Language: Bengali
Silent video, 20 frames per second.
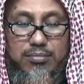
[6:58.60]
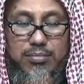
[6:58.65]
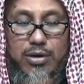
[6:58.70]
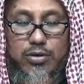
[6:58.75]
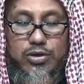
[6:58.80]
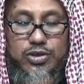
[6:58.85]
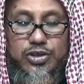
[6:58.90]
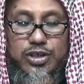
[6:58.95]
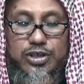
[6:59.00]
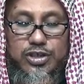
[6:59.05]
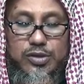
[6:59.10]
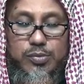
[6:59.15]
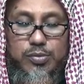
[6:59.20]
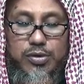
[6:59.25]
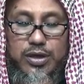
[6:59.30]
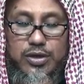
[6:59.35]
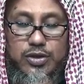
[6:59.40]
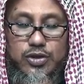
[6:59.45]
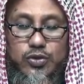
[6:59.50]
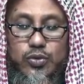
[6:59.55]
মানুষের
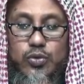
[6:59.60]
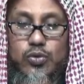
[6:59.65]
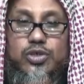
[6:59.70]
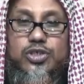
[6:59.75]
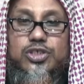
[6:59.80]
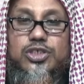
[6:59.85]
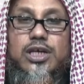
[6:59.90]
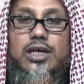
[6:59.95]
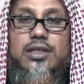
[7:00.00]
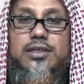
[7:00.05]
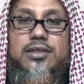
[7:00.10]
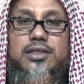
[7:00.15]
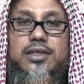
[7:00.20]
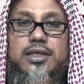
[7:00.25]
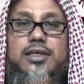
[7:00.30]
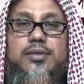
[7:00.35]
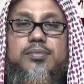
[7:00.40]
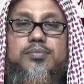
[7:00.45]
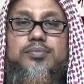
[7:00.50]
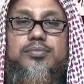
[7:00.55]
জীবনে সুখ শান্তি
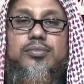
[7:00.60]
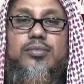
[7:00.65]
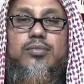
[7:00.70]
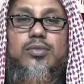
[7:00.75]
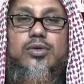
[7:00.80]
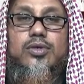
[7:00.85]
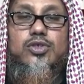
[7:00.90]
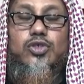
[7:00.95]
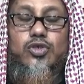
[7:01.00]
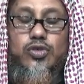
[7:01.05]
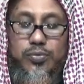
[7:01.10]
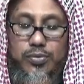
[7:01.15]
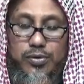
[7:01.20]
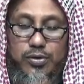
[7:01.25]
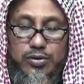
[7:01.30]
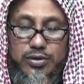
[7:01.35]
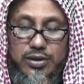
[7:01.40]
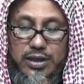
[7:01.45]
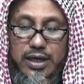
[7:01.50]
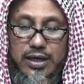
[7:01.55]

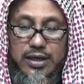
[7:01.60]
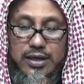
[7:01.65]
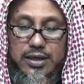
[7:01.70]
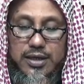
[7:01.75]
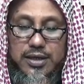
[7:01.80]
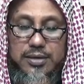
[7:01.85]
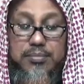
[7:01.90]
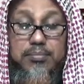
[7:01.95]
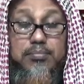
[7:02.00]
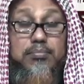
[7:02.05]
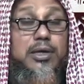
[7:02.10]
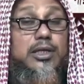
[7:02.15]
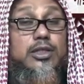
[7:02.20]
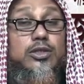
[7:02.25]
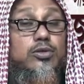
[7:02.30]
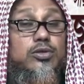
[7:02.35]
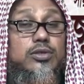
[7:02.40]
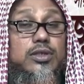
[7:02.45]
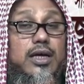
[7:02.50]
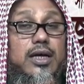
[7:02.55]
সফলতা
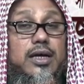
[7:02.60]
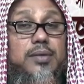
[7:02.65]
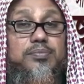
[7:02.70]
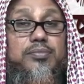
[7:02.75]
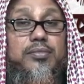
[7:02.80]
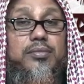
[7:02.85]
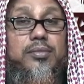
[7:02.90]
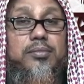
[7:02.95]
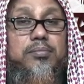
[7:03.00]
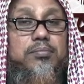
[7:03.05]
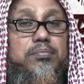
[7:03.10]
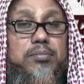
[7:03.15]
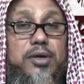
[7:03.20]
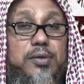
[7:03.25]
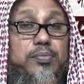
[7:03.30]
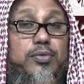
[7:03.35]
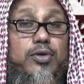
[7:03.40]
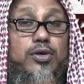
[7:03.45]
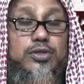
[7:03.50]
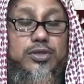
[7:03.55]
ব্যর্থতা
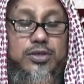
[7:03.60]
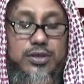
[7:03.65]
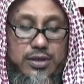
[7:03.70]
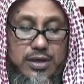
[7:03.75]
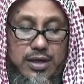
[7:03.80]
বিপদ